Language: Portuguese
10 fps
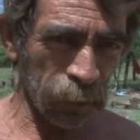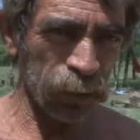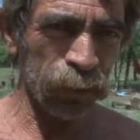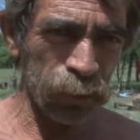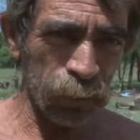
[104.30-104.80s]

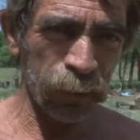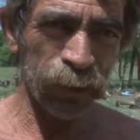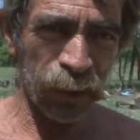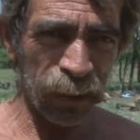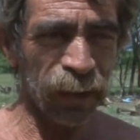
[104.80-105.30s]
falta de chuva, com
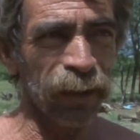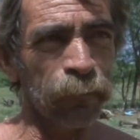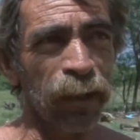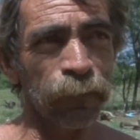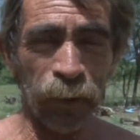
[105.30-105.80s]
certeza, é
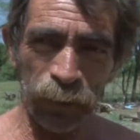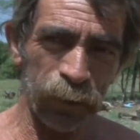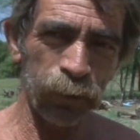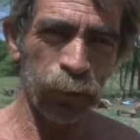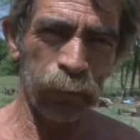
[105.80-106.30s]
pela falta
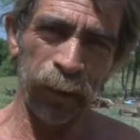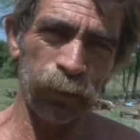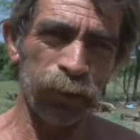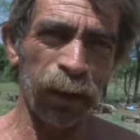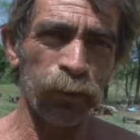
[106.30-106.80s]
de chuva, porque
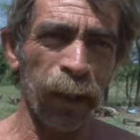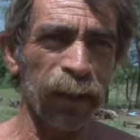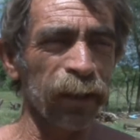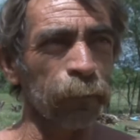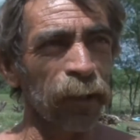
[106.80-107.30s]
não sei que não
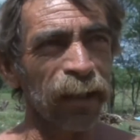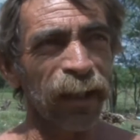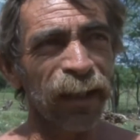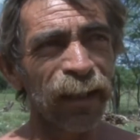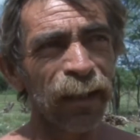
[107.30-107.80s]
adianta
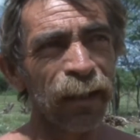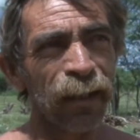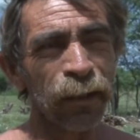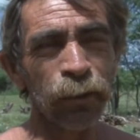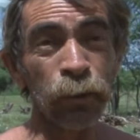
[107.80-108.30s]
plantar, né?
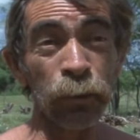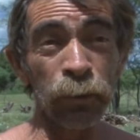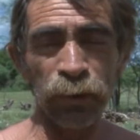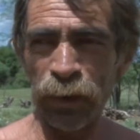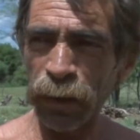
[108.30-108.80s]

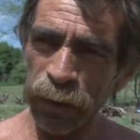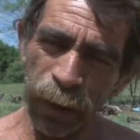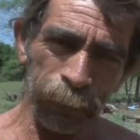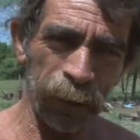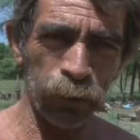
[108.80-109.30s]
Não sei quem
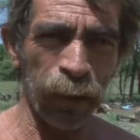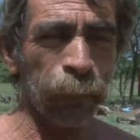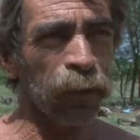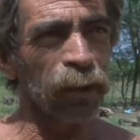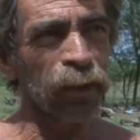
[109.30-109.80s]
já plantou já
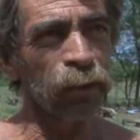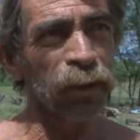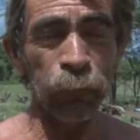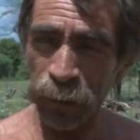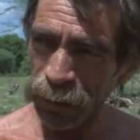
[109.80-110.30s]
perdeu.
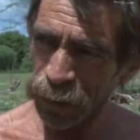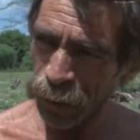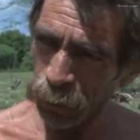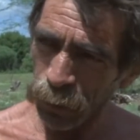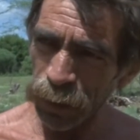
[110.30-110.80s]
Se plantar
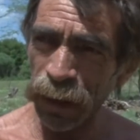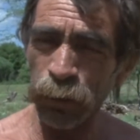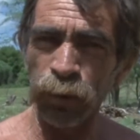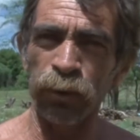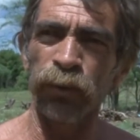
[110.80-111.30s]
agora, na
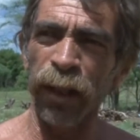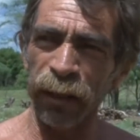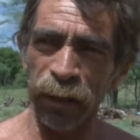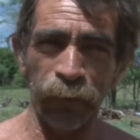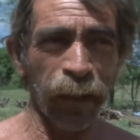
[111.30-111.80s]

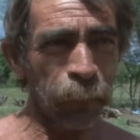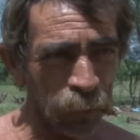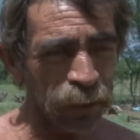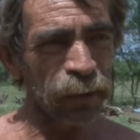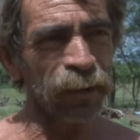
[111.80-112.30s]
continuidade que vai,
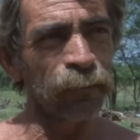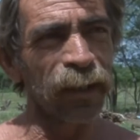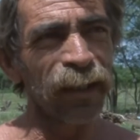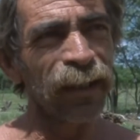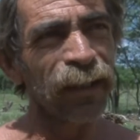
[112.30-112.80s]
perder
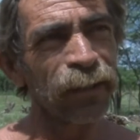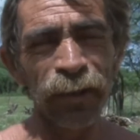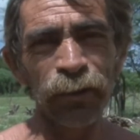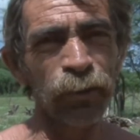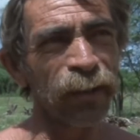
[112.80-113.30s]
também,
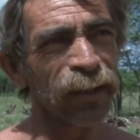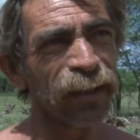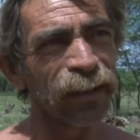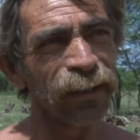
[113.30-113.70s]
sem dúvida.